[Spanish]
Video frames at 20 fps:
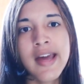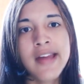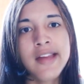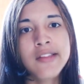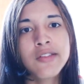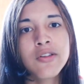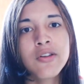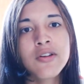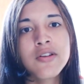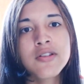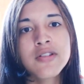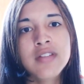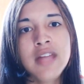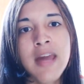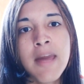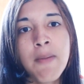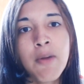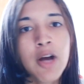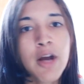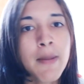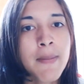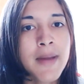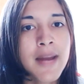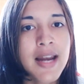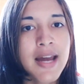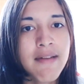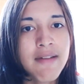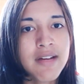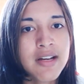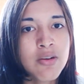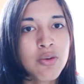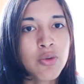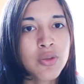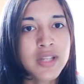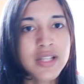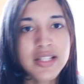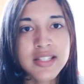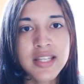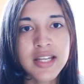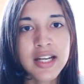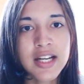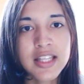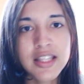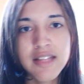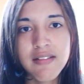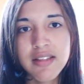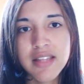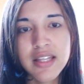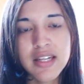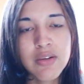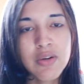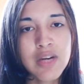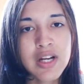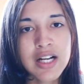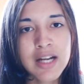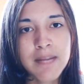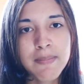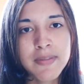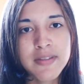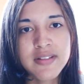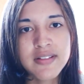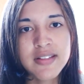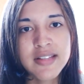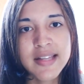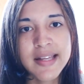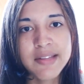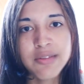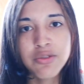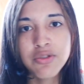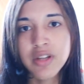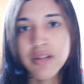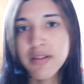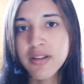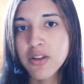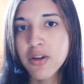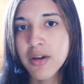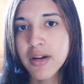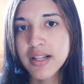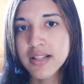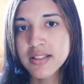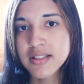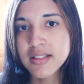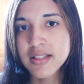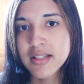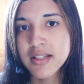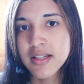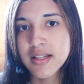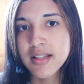Entonces, en pocas palabras, un decir que tenía una capacidad de sus servidores